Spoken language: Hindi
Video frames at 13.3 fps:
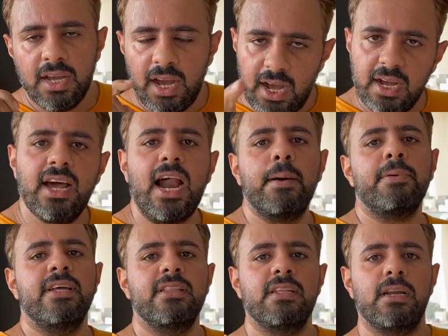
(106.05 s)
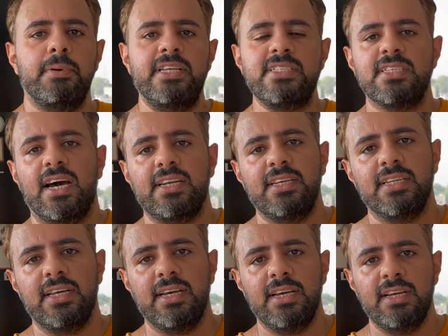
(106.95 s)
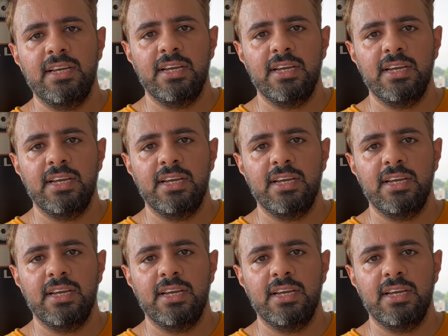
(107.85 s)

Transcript: अगर आपके अंदर भी इंसानियत है